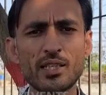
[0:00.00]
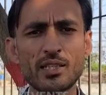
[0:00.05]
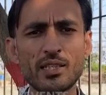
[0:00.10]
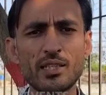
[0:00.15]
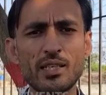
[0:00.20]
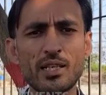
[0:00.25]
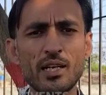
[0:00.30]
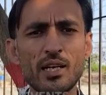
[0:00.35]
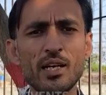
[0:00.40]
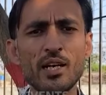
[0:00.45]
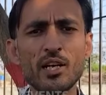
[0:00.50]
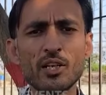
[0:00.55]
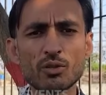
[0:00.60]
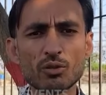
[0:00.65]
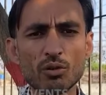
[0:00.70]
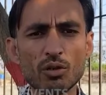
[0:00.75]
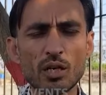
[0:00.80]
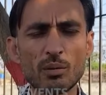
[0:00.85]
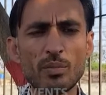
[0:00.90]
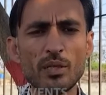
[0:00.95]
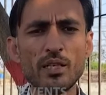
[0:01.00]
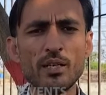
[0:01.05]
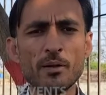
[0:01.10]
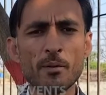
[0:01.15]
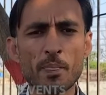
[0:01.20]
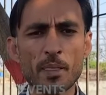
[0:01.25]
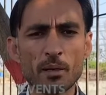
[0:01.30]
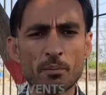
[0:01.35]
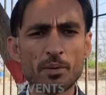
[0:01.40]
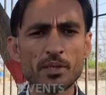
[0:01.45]
जाती है तो अभी
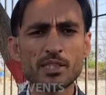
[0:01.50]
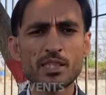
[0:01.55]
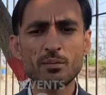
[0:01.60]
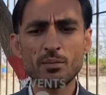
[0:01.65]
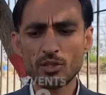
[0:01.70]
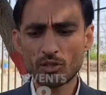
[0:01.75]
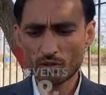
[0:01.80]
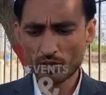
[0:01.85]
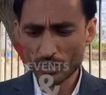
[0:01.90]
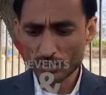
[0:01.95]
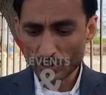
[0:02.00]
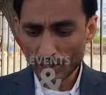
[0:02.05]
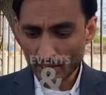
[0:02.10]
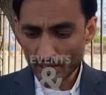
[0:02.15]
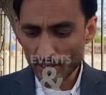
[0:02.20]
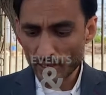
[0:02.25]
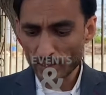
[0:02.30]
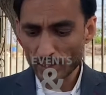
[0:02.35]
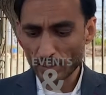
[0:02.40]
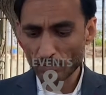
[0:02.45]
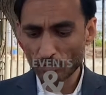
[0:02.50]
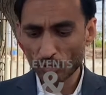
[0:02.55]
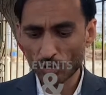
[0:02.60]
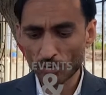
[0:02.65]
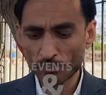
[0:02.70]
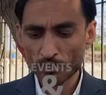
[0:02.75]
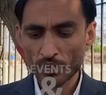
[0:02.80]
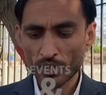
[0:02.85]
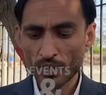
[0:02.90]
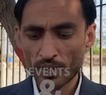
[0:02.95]
पीसीबी भी तो ये चाह रहा है कि वो
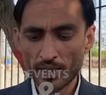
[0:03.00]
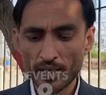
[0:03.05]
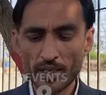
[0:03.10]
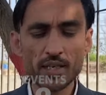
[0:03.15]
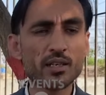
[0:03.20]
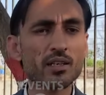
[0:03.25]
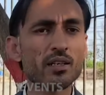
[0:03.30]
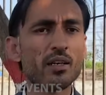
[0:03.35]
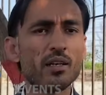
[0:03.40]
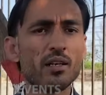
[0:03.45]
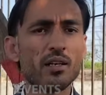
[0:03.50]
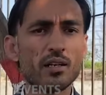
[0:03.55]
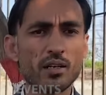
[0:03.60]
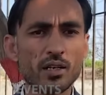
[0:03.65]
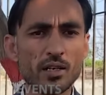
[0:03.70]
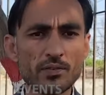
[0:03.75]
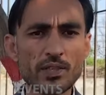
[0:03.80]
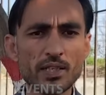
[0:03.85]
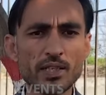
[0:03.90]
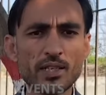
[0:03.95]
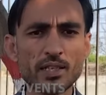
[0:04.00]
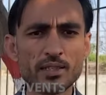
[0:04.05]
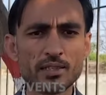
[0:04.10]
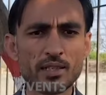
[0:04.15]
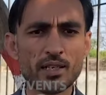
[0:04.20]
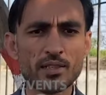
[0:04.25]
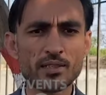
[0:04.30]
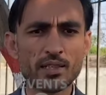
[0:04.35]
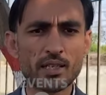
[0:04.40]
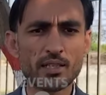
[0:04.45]
एक हफ्ते के अंदर
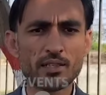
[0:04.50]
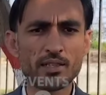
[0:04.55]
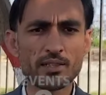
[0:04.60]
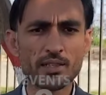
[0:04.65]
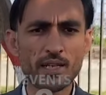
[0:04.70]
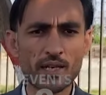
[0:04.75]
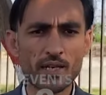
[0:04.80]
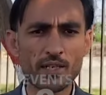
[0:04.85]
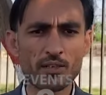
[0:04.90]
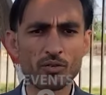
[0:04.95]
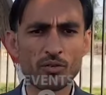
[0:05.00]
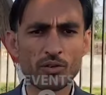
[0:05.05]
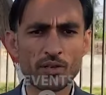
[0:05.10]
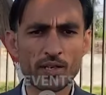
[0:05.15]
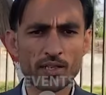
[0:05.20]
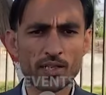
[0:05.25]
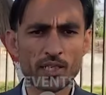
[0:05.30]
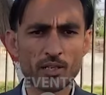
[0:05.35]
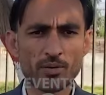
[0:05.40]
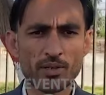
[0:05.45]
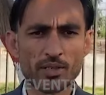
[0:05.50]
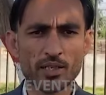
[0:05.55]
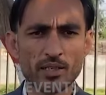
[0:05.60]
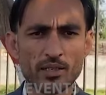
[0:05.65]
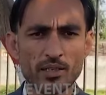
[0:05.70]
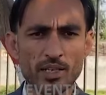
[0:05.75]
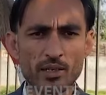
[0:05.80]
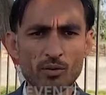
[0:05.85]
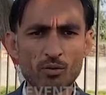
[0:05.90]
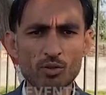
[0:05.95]
अंदर ये टारगेट उन्होंने रखा हुआ है कि
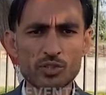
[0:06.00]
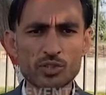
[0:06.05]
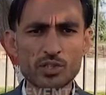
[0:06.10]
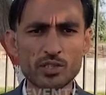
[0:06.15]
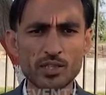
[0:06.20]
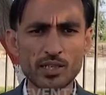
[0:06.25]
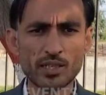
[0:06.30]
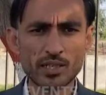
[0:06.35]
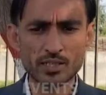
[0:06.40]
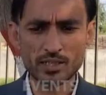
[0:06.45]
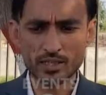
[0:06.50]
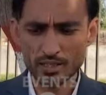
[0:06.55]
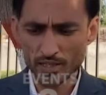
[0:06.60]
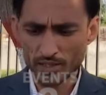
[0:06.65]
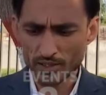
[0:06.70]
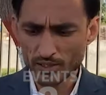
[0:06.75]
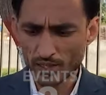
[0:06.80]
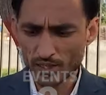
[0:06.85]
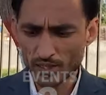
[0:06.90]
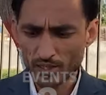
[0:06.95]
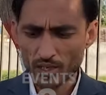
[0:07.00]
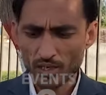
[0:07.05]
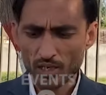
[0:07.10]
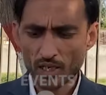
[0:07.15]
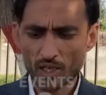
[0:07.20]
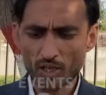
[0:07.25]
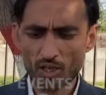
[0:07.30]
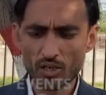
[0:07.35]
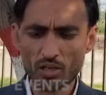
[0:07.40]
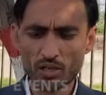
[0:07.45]
नए कोच की तैनाती की जाए
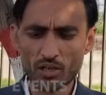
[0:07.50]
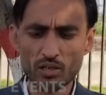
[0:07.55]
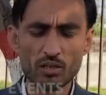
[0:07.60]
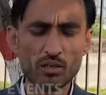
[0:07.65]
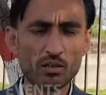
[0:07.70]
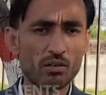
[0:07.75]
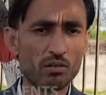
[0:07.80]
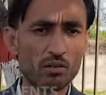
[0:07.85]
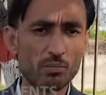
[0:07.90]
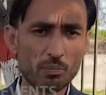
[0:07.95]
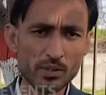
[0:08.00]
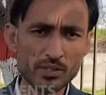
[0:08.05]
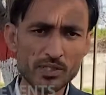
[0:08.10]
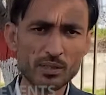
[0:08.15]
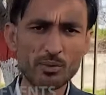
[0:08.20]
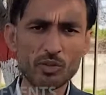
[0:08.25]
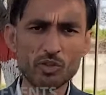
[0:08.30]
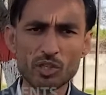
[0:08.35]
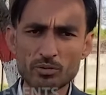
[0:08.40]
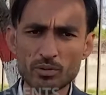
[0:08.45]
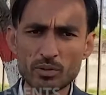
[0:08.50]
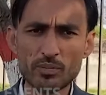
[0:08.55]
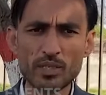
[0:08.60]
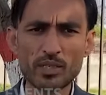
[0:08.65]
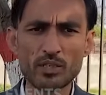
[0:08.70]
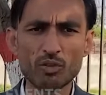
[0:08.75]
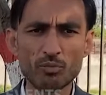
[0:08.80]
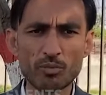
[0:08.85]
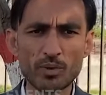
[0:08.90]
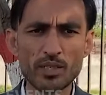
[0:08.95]
और पीसीबी कभी भी
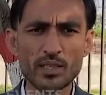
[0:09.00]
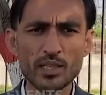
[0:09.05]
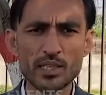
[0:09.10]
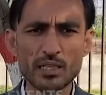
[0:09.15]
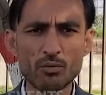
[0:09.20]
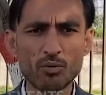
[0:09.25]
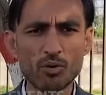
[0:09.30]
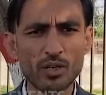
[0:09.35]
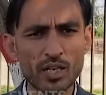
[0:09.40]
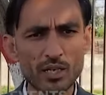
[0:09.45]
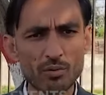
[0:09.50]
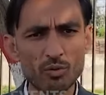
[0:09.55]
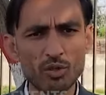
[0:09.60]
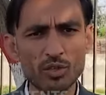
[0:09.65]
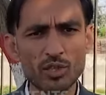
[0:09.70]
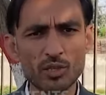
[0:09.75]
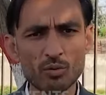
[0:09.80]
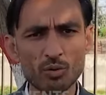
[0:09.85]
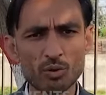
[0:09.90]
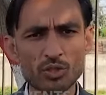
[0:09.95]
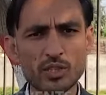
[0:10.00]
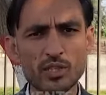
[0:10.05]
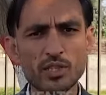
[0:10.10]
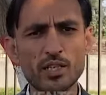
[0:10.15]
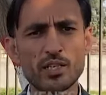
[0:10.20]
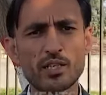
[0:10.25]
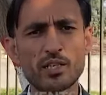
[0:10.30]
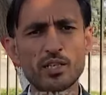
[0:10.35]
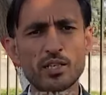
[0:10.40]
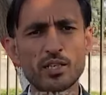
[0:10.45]
उम्मीद है कि वो गैर मुल्की कोच ही
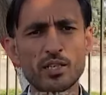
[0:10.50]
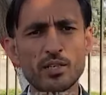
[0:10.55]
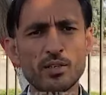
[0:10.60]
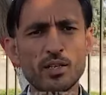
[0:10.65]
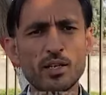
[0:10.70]
रखेंगे